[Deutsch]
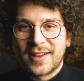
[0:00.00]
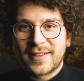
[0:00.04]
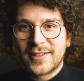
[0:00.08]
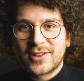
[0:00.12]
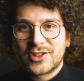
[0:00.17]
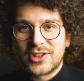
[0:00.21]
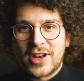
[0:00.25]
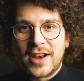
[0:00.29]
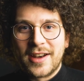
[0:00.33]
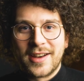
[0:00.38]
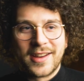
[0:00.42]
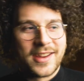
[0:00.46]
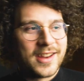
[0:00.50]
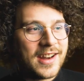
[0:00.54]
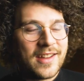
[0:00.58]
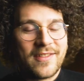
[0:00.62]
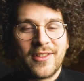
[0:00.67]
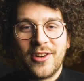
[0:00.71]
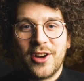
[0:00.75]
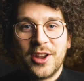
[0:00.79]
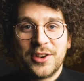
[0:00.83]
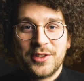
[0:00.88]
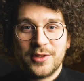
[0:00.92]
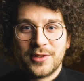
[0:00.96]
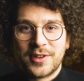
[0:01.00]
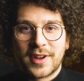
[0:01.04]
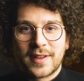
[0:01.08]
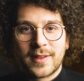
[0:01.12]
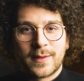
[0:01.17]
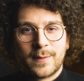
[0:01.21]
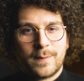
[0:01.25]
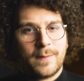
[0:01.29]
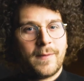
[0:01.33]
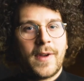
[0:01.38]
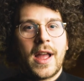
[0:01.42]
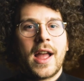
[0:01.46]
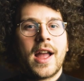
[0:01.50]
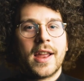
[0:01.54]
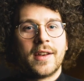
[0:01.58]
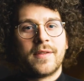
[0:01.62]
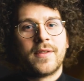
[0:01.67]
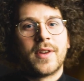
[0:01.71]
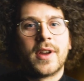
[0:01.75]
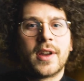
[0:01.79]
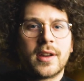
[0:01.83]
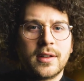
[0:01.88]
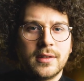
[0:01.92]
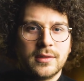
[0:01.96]
das stand nicht in der Verordnung, das war
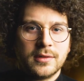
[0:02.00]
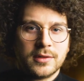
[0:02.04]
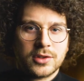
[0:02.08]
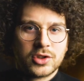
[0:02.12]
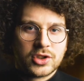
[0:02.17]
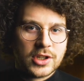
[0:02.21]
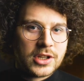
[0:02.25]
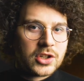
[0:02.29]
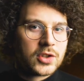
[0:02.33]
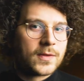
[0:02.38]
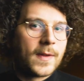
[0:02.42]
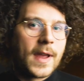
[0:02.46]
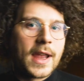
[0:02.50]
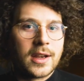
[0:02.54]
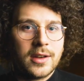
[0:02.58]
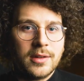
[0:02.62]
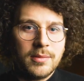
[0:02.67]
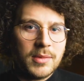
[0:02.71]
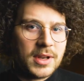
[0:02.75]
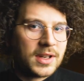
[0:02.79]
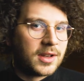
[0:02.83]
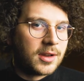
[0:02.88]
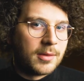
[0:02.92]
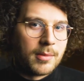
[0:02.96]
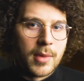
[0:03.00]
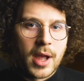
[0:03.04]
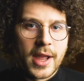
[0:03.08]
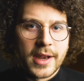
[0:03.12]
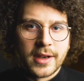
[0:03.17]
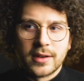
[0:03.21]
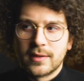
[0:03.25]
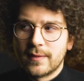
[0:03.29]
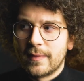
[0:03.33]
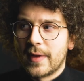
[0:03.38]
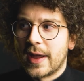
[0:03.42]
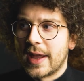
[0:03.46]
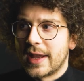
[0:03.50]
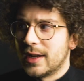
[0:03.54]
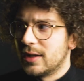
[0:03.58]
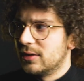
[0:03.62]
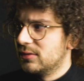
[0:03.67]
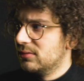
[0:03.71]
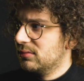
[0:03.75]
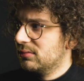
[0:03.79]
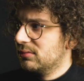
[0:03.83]
einfach stillschweigend mit gemeint, weil